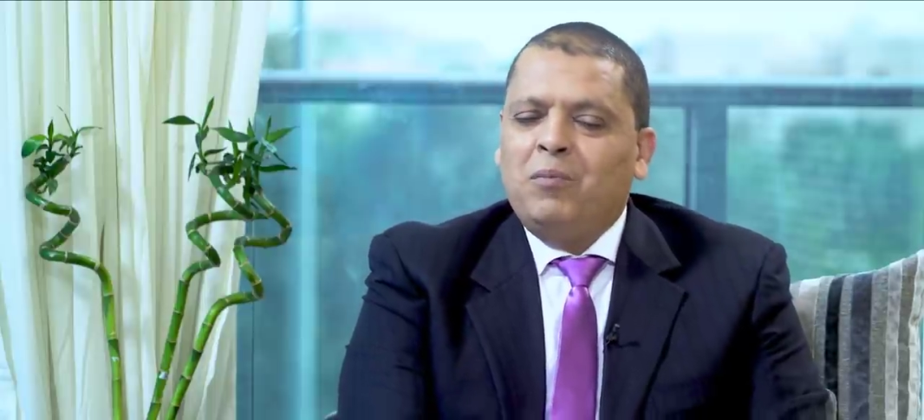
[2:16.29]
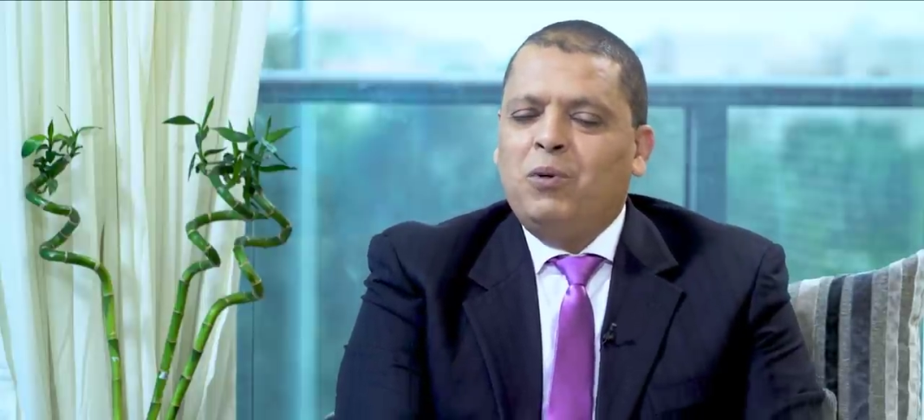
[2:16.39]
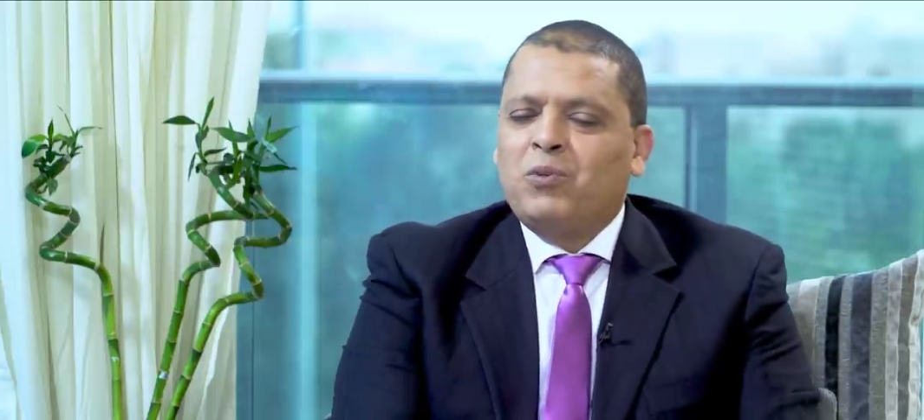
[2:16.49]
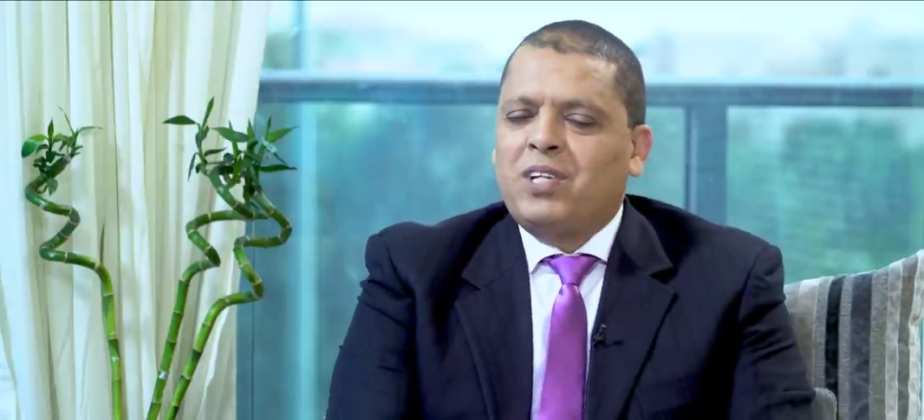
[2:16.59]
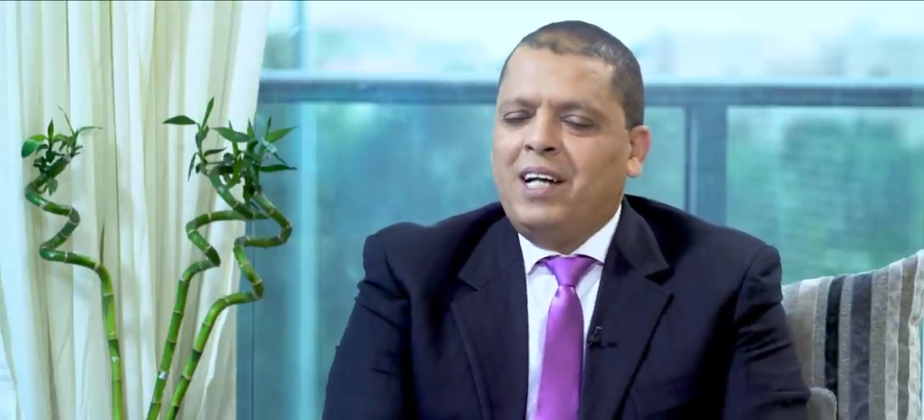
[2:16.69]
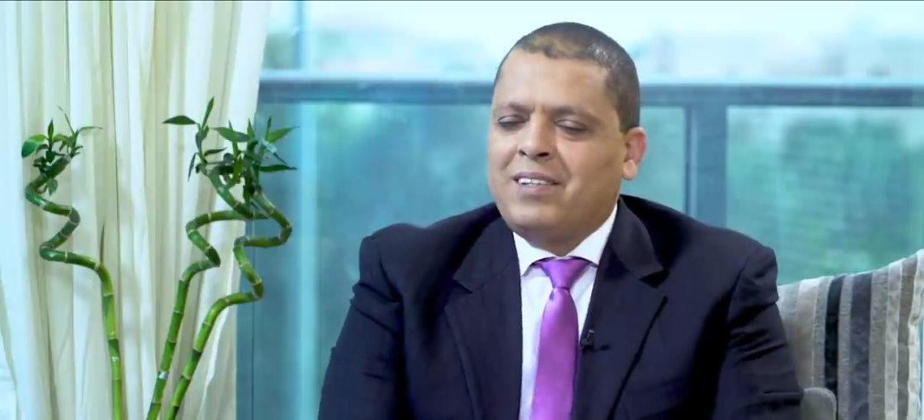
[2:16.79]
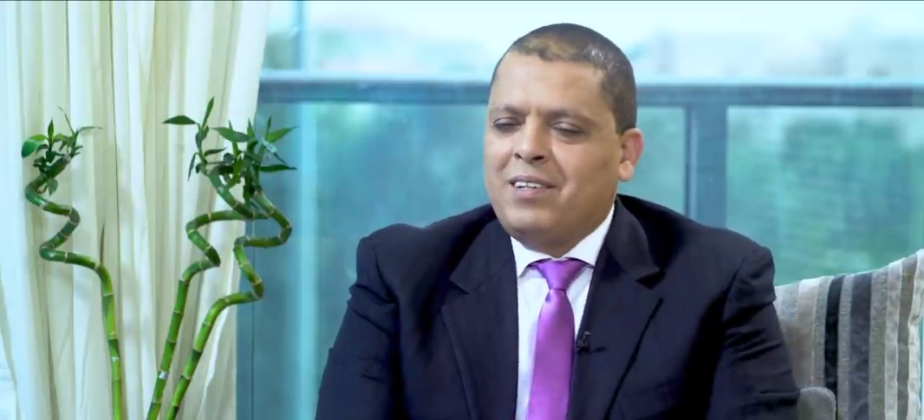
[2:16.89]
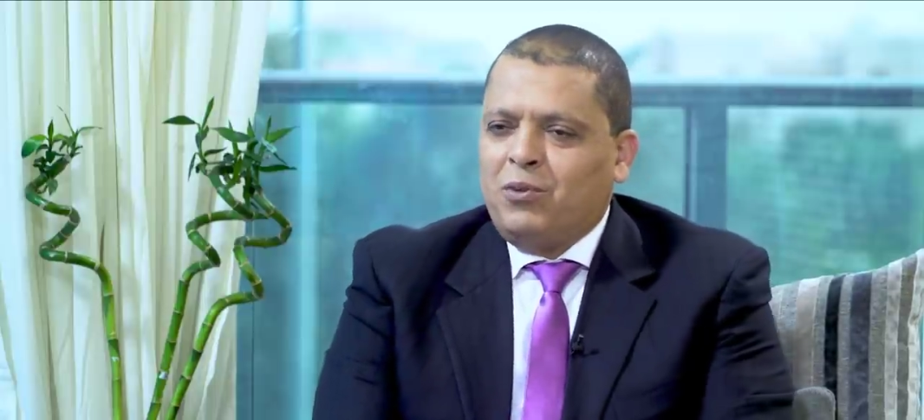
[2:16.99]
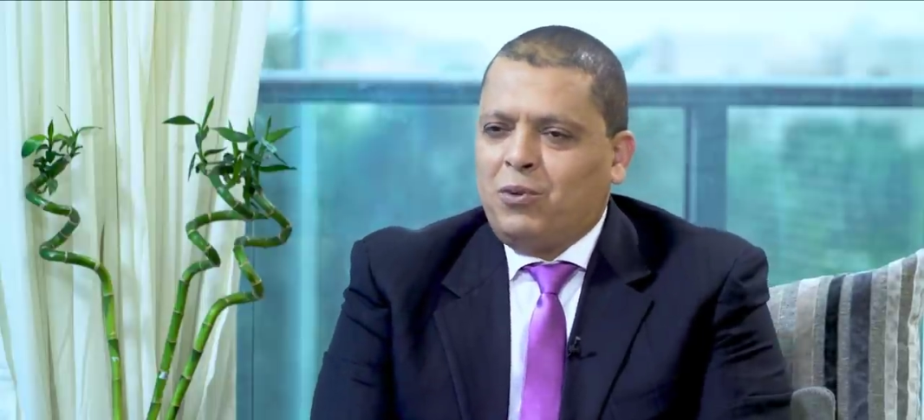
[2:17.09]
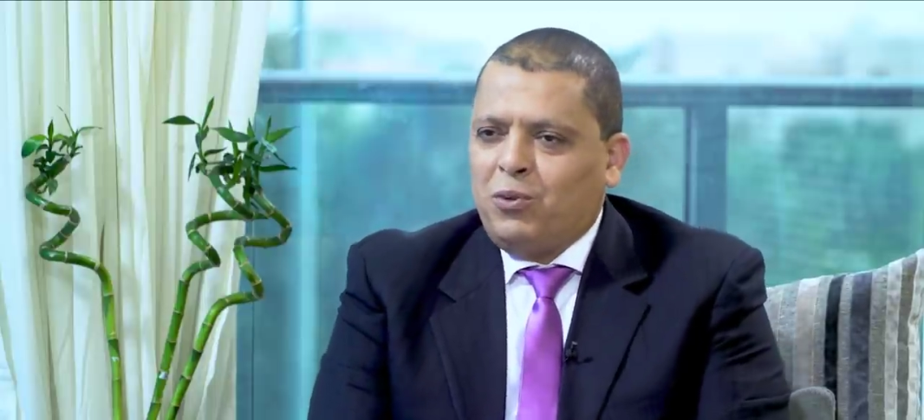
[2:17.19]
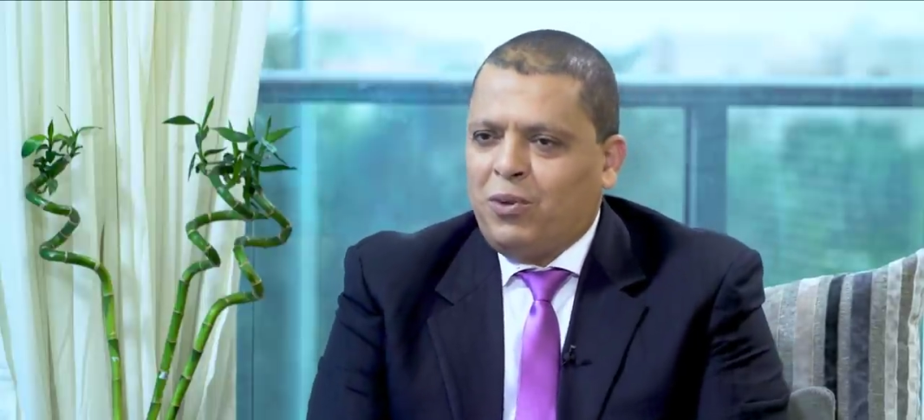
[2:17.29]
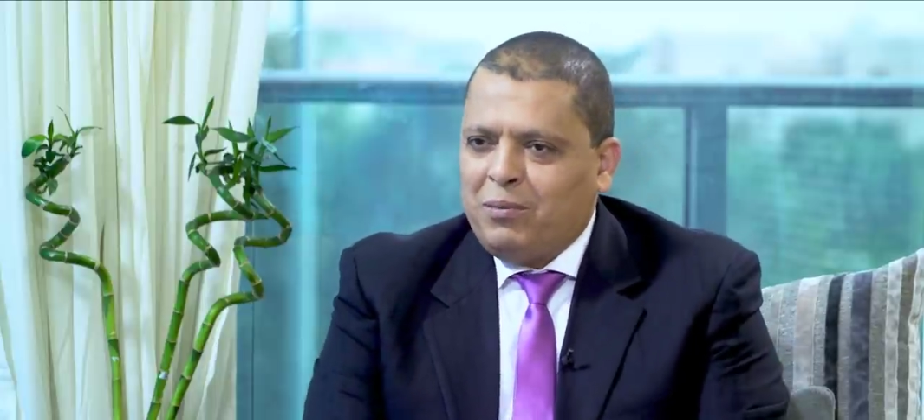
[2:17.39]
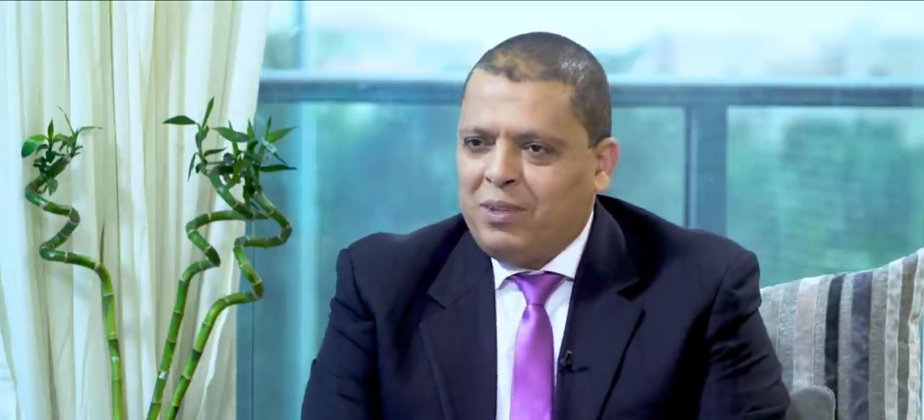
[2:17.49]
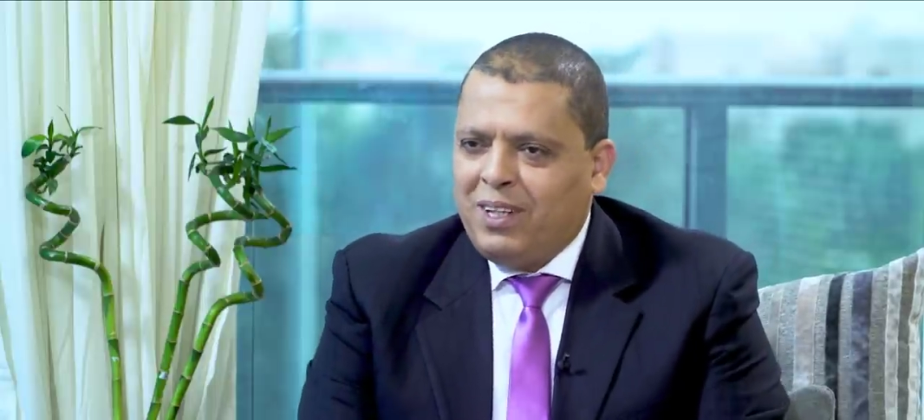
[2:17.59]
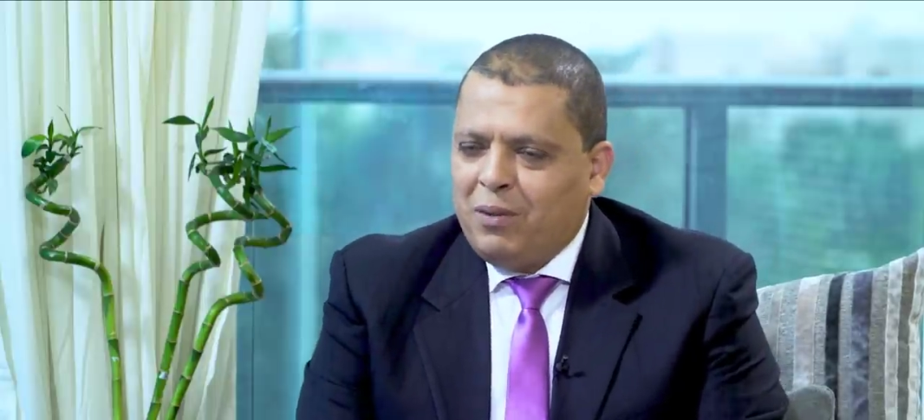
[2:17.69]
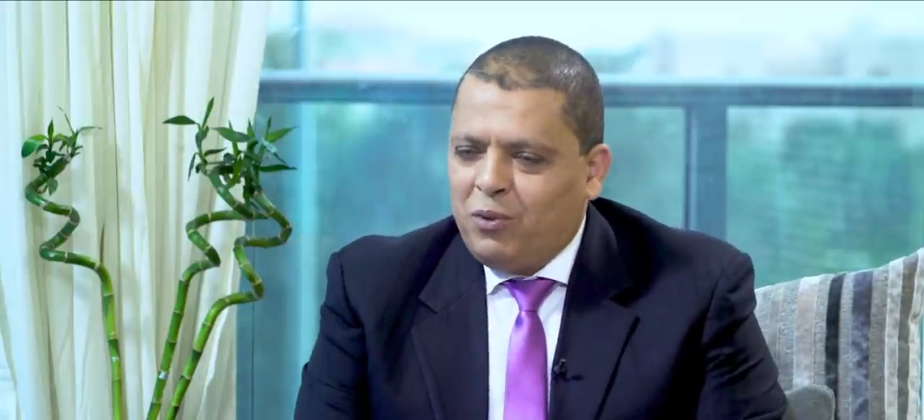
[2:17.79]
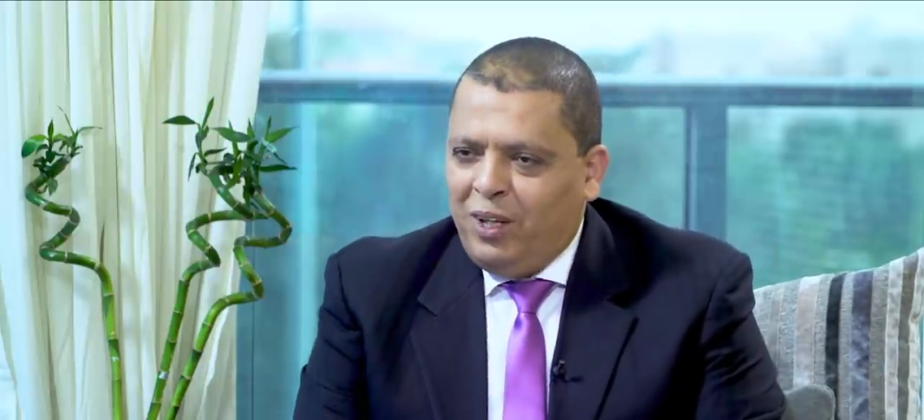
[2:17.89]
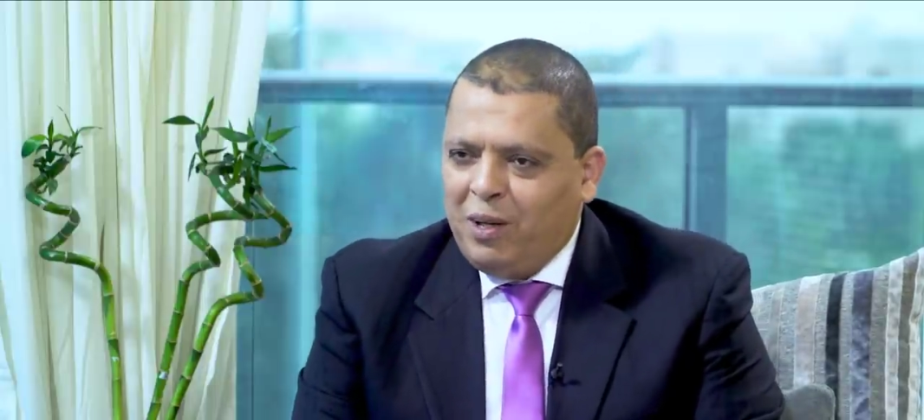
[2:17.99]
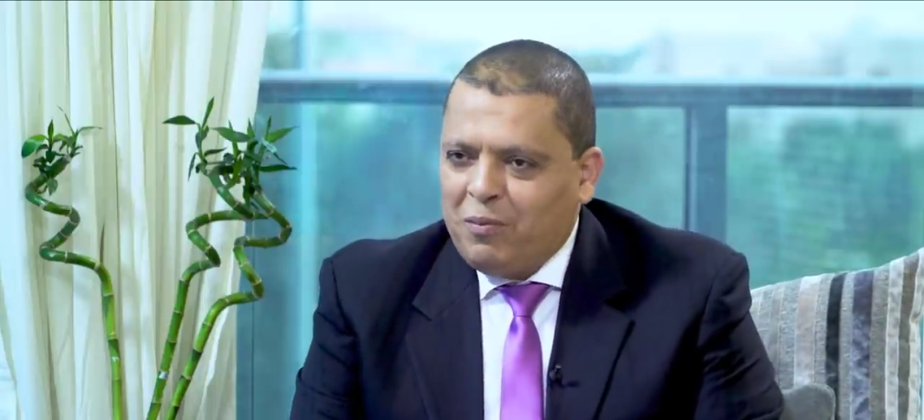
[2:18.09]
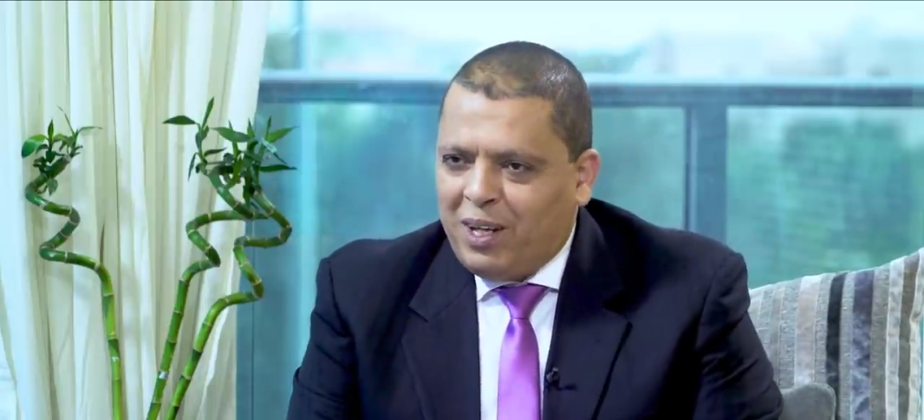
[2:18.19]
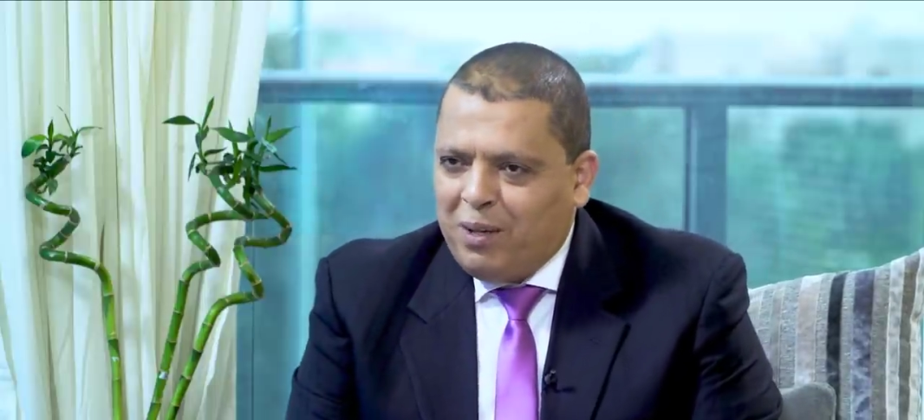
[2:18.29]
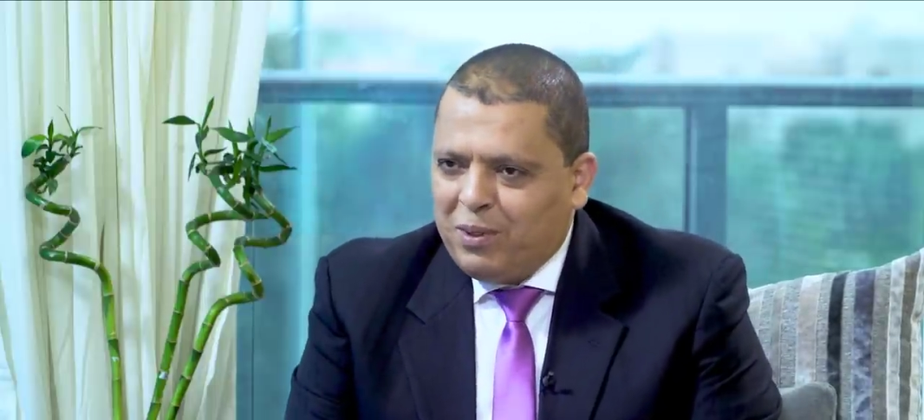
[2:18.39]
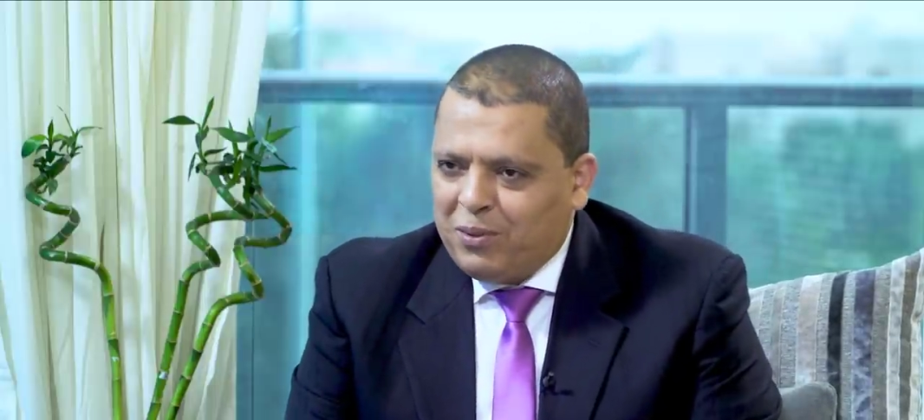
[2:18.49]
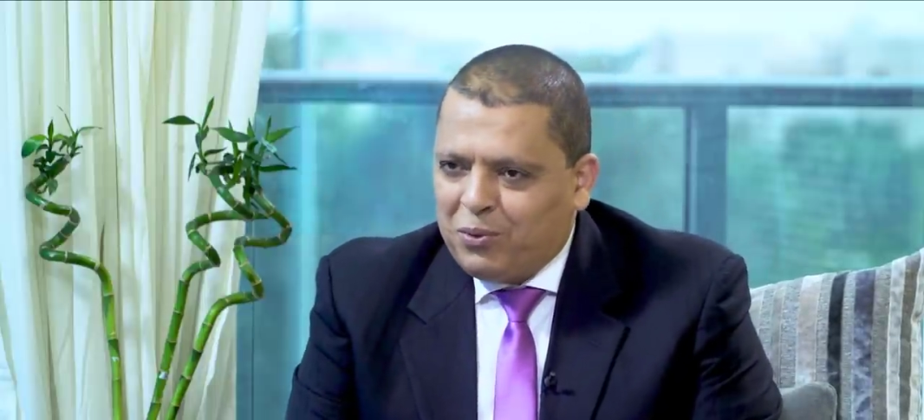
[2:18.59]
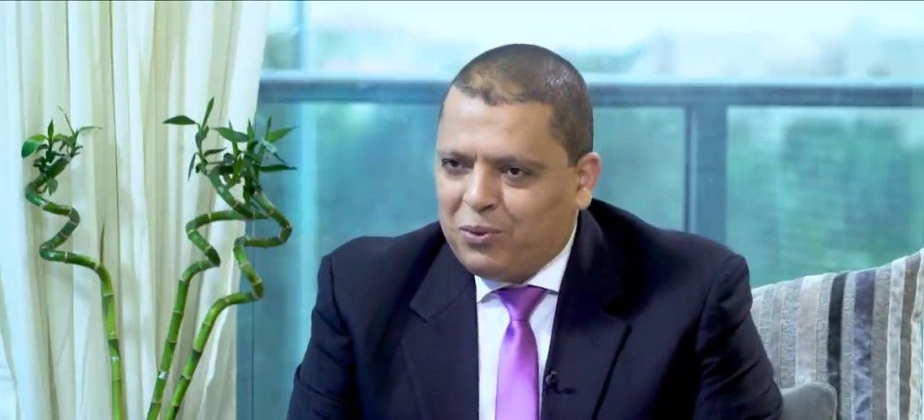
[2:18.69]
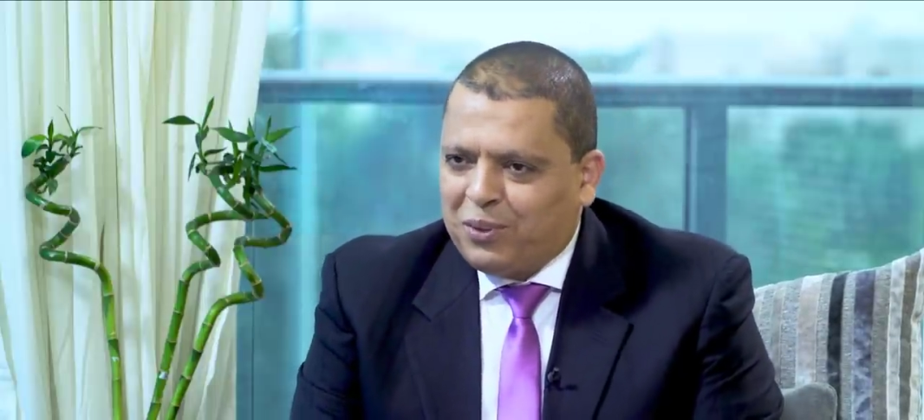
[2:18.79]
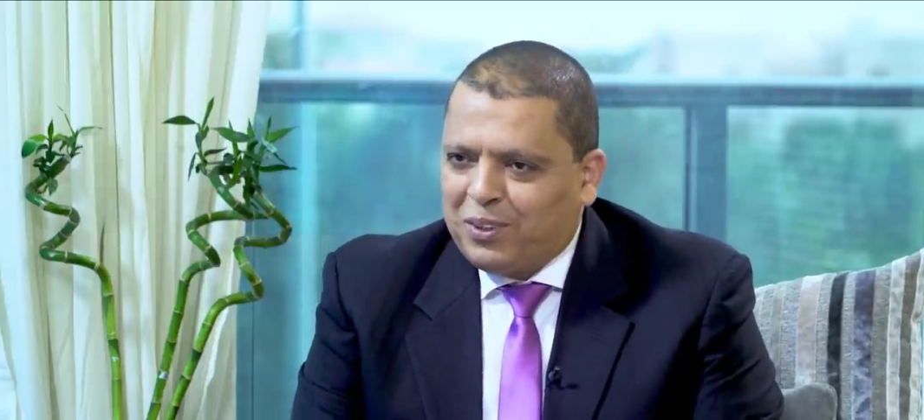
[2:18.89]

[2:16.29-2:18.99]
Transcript: بالاستاذ الدكتور عبد الدائم كحيل مرحبا دكتور